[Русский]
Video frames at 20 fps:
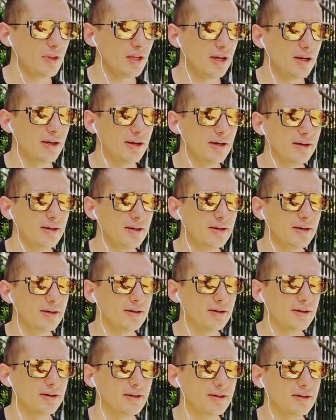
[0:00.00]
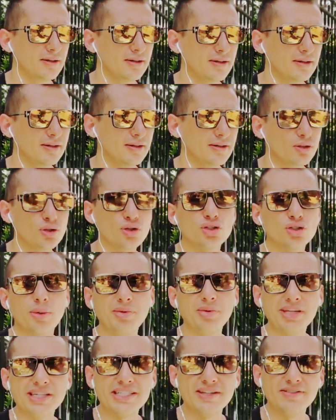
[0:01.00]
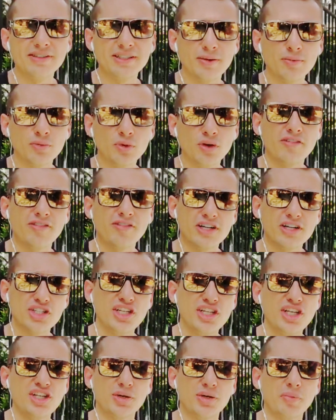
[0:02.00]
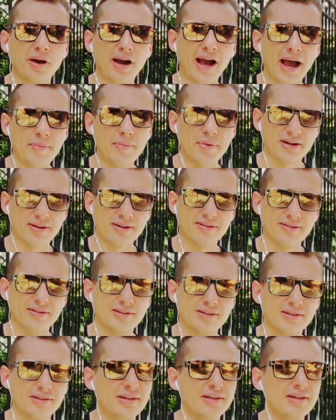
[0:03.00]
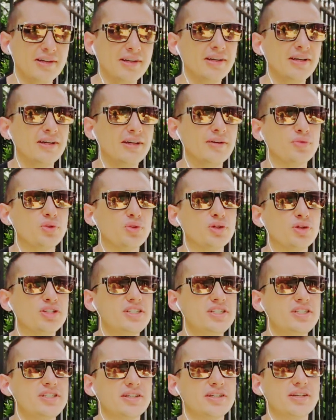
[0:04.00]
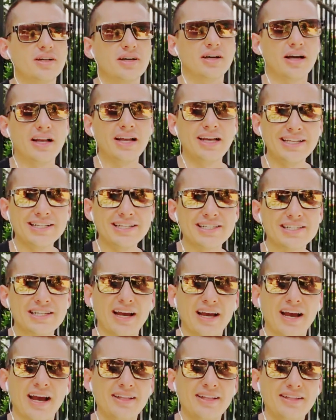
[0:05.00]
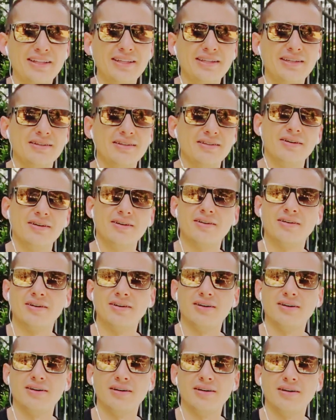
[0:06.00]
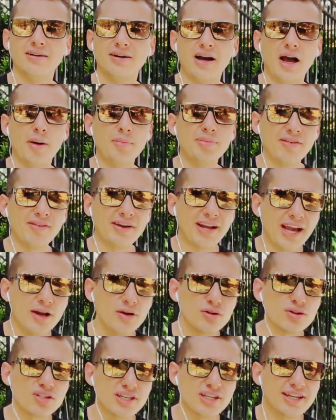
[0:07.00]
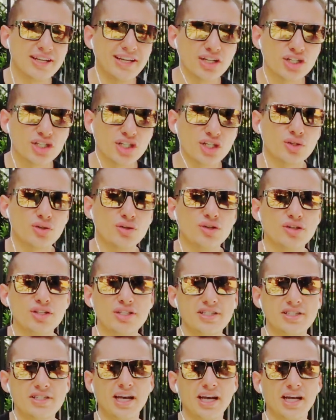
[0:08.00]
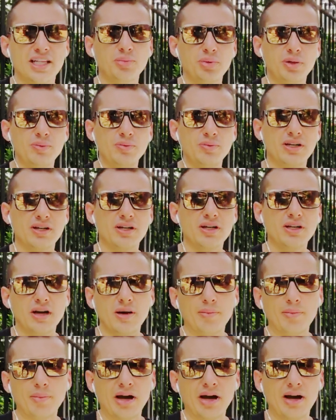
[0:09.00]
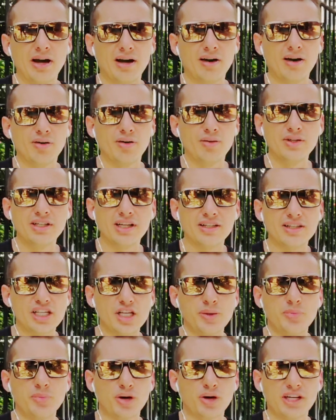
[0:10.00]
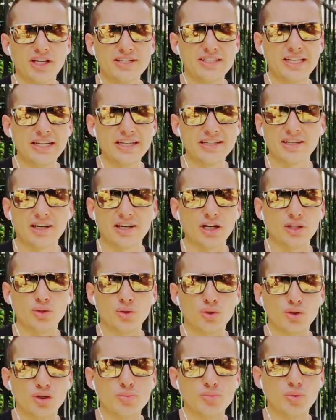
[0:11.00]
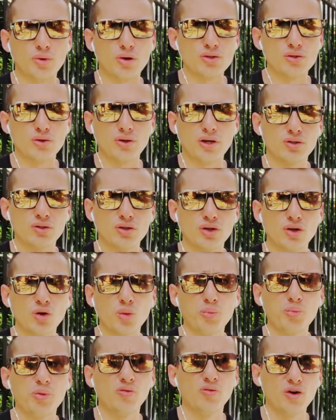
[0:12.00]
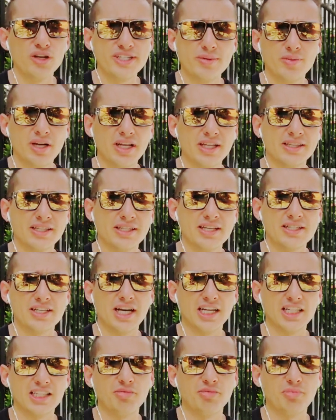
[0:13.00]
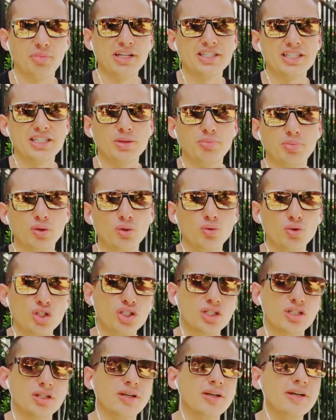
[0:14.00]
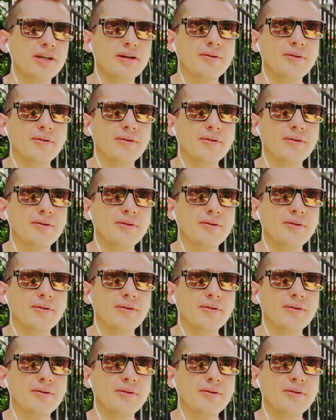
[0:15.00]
а, то, что объективы намного важнее, чем камеры. То есть линзы, они э, обновляются реже. То есть я, например, э, у меня до сих пор есть линзы, которые использую, которые я купил 8 лет назад. И, в принципе, лучше